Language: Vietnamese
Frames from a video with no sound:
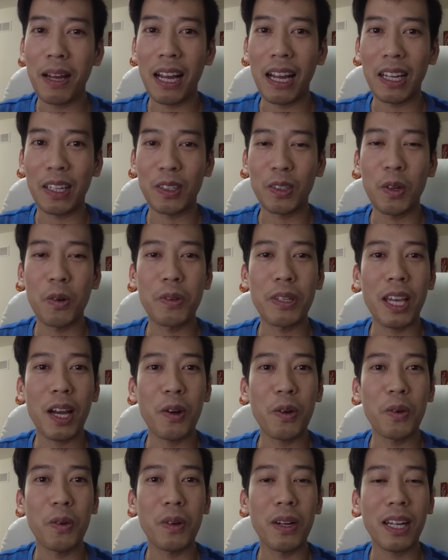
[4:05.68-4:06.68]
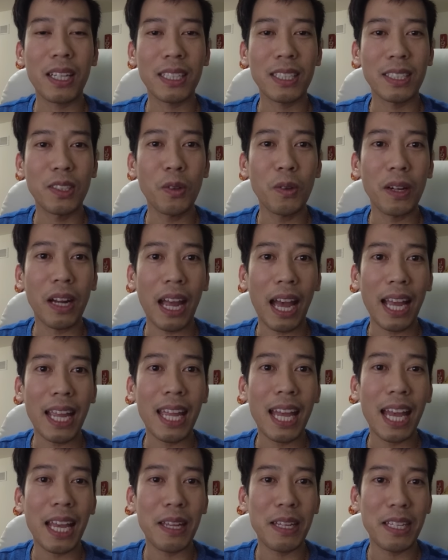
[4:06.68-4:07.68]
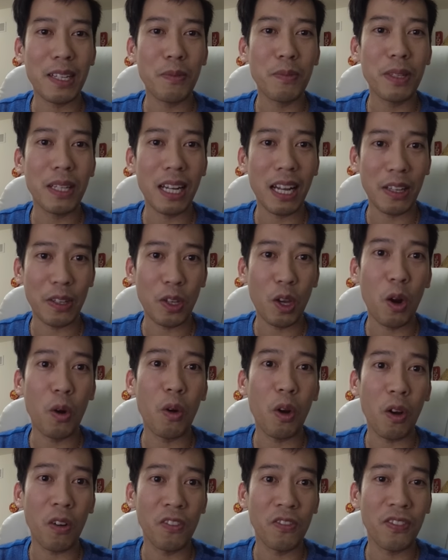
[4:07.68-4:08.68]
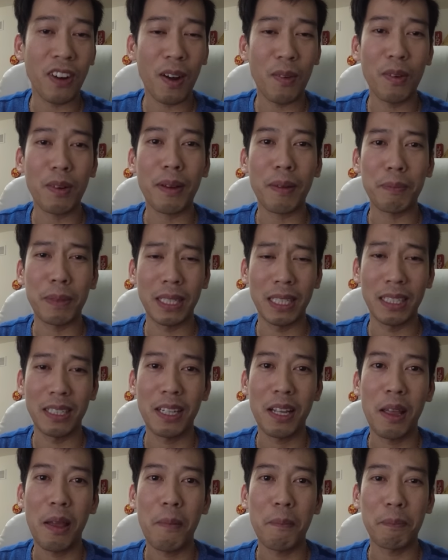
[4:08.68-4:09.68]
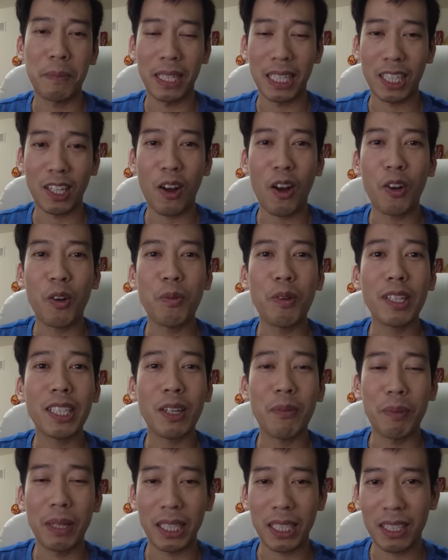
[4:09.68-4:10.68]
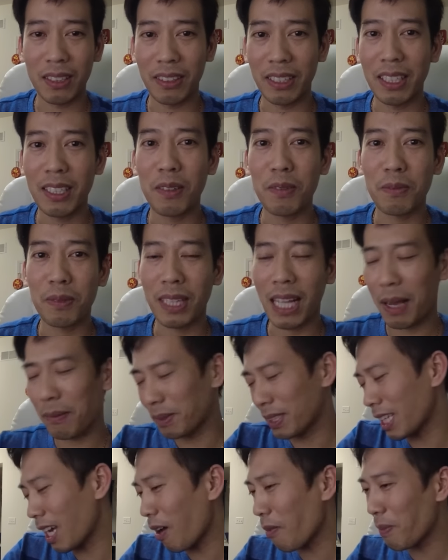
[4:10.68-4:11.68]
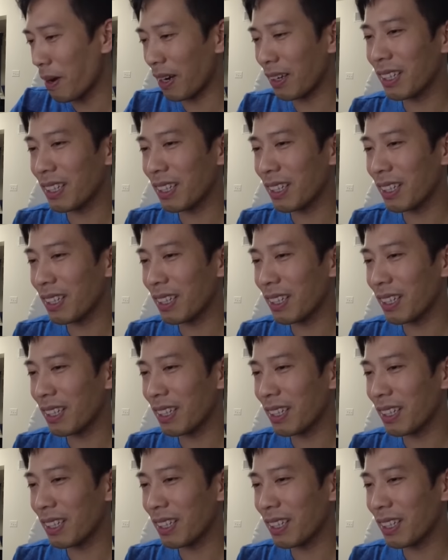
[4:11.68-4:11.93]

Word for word: mà cô dâu à, chú gãi hay giống như là vô lộn phòng các bạn mình mình coi khúc đó xong mình cười không làm sao mà